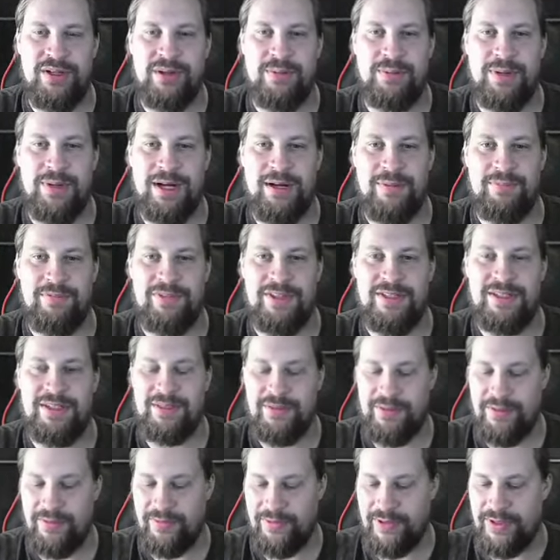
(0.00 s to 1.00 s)
Überhaupt, wenn
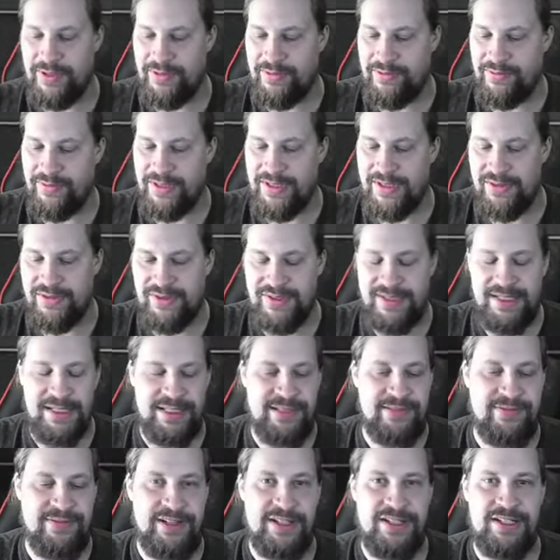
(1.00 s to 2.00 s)
das, wenn, wenn so
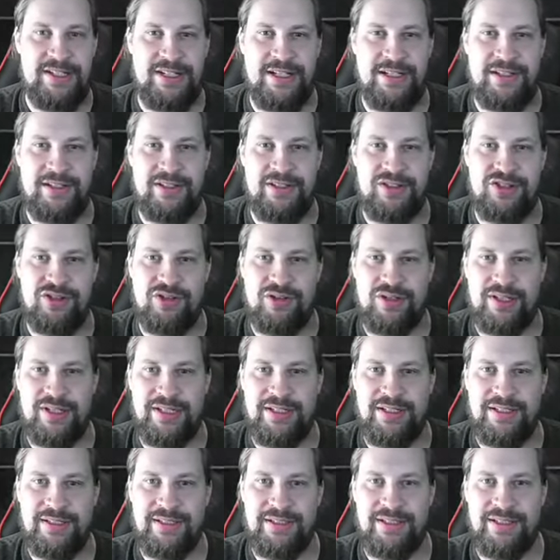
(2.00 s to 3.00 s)
Sets Fetchländer,
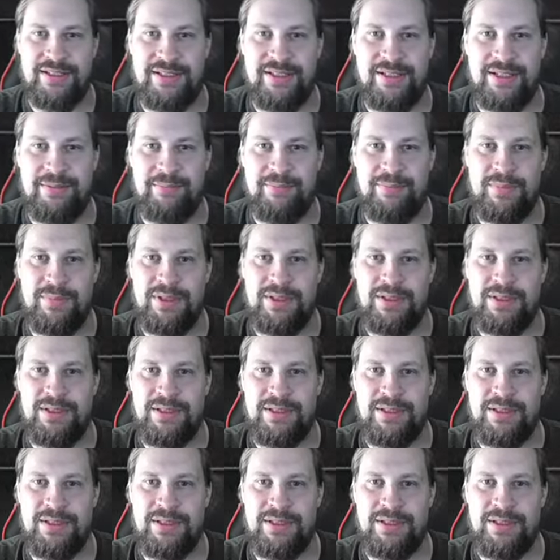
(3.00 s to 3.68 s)
Schockländer drin haben,